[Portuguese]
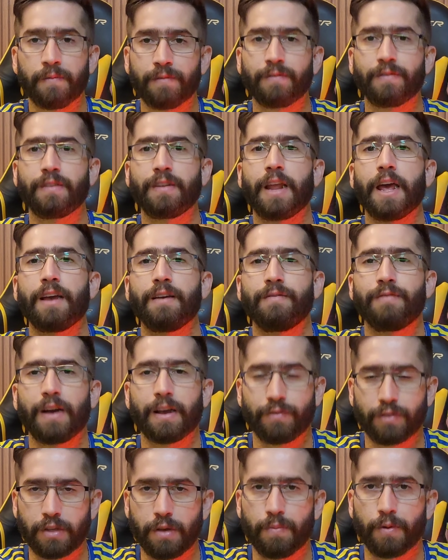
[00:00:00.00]
né?
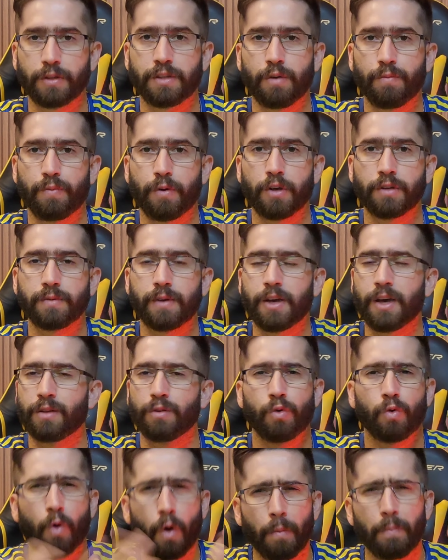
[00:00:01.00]
Vai que você pode ser o próximo
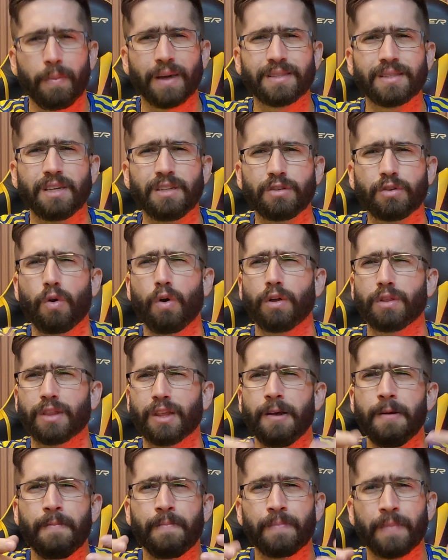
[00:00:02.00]
ganhador. Compre bastante
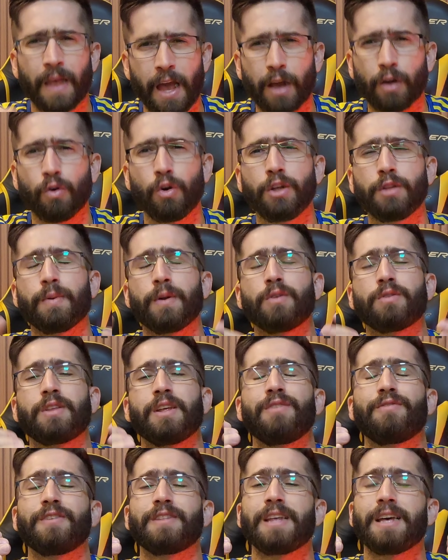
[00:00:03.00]
cota, é corrido pela
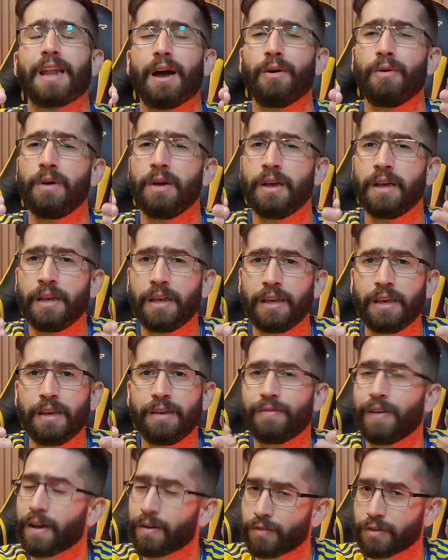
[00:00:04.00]
Loteria Federal
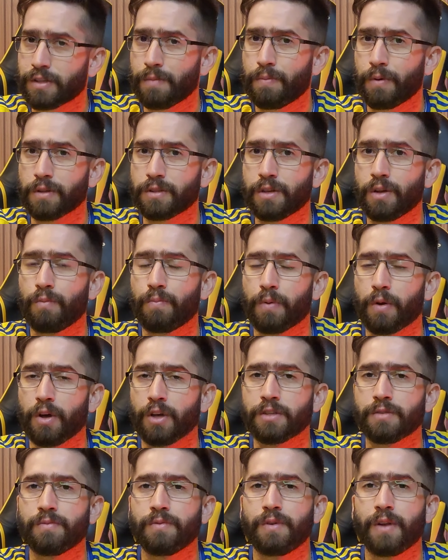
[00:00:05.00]
e vai que você pode ser o
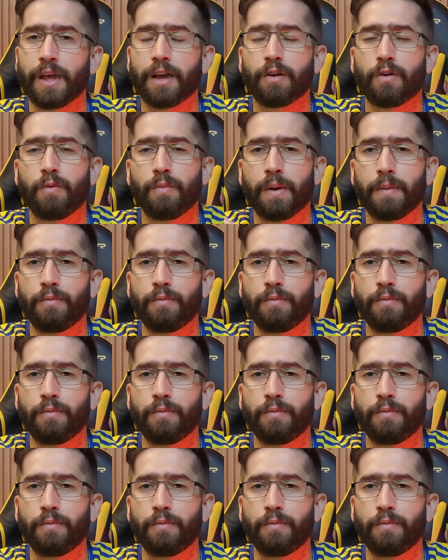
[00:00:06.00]
próximo, né? Como é